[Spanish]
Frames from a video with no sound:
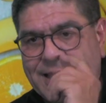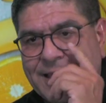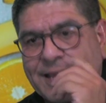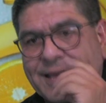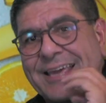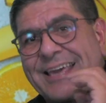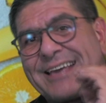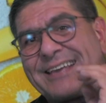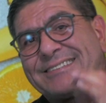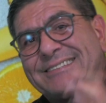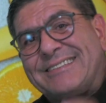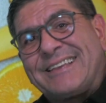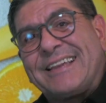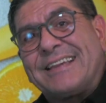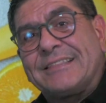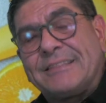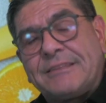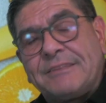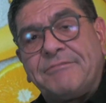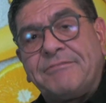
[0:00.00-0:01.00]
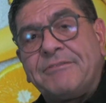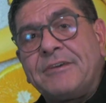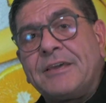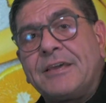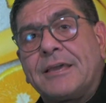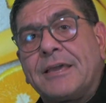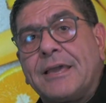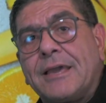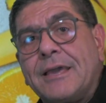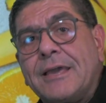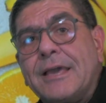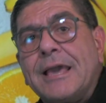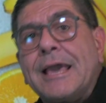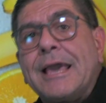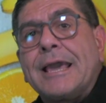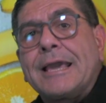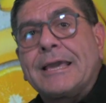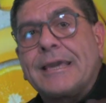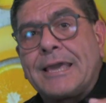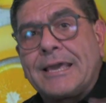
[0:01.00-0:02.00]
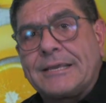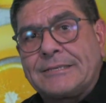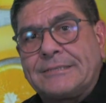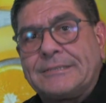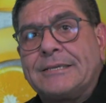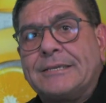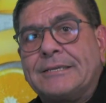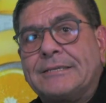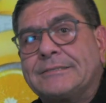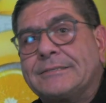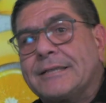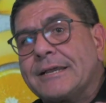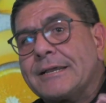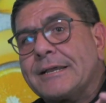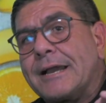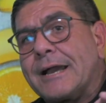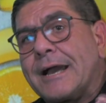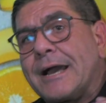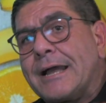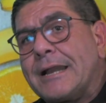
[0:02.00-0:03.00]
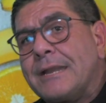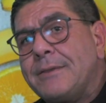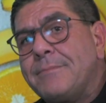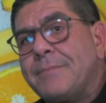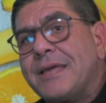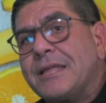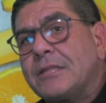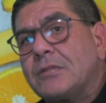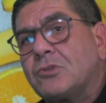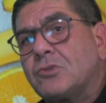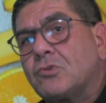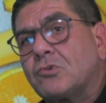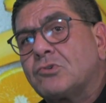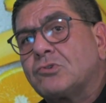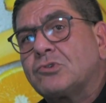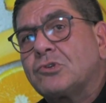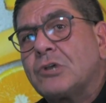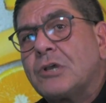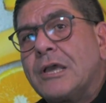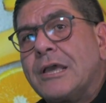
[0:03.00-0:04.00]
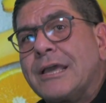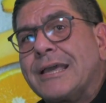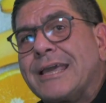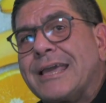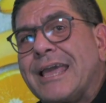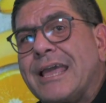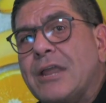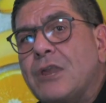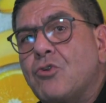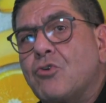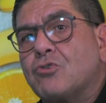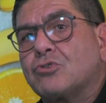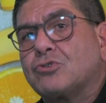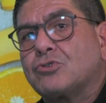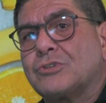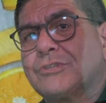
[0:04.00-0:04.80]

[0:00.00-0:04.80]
que certifique que existen alimentos que nos